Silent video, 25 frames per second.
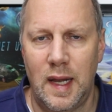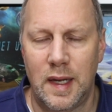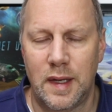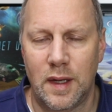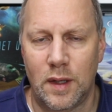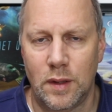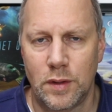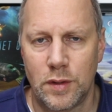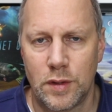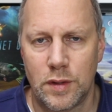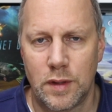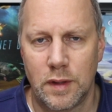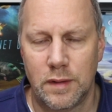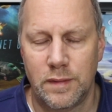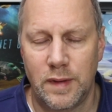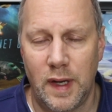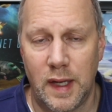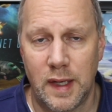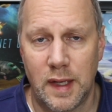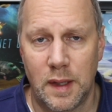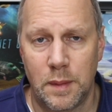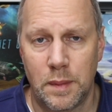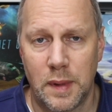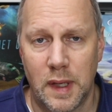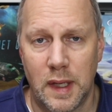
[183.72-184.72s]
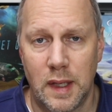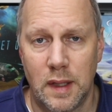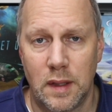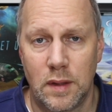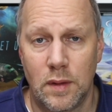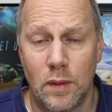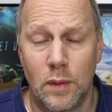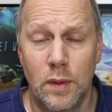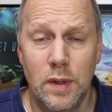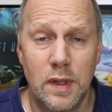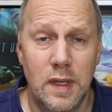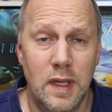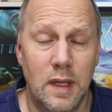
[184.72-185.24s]
halt auch ein Stück weiterbringt.
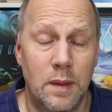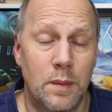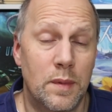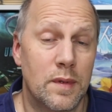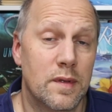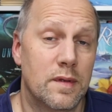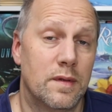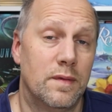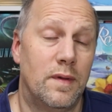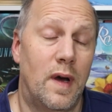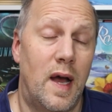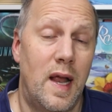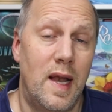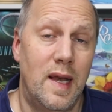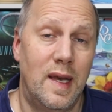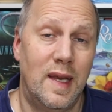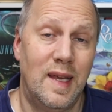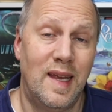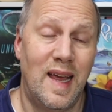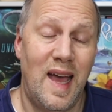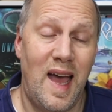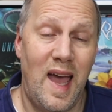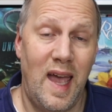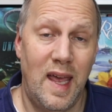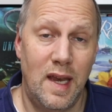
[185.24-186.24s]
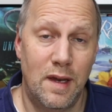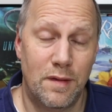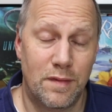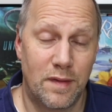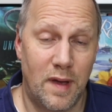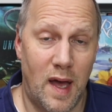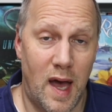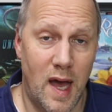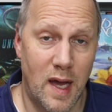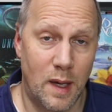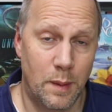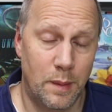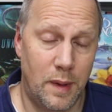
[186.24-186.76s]
Und ihr müsst vor allen Dingen eine
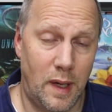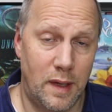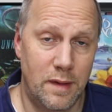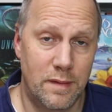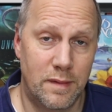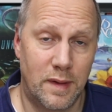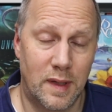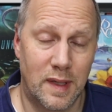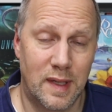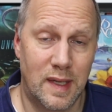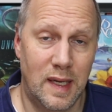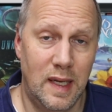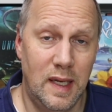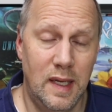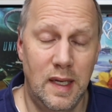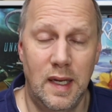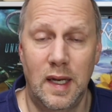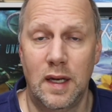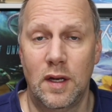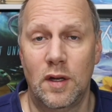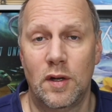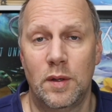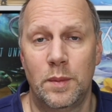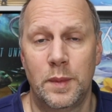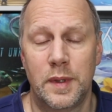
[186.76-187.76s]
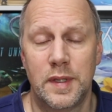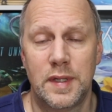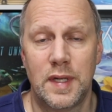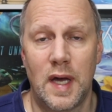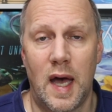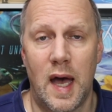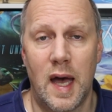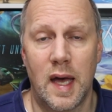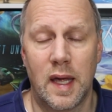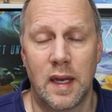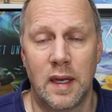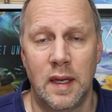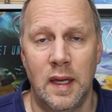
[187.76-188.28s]
Frage beantworten in den
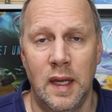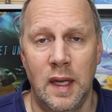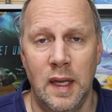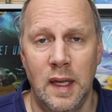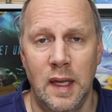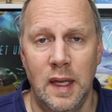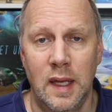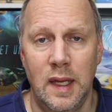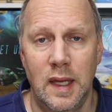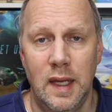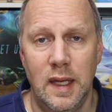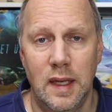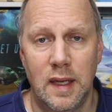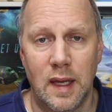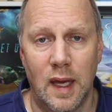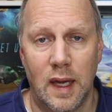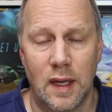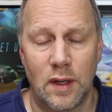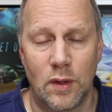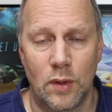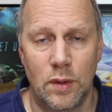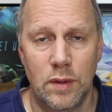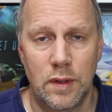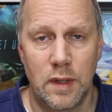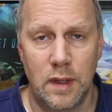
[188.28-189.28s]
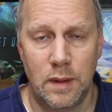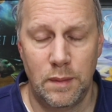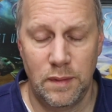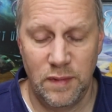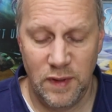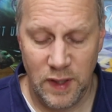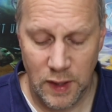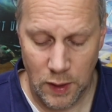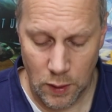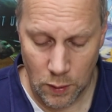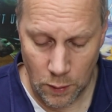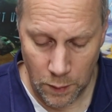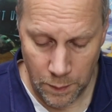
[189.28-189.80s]
Kommentaren hier direkt unter dem
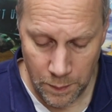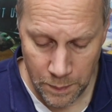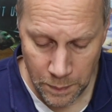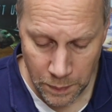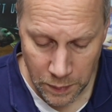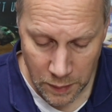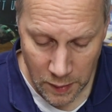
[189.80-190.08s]
Video.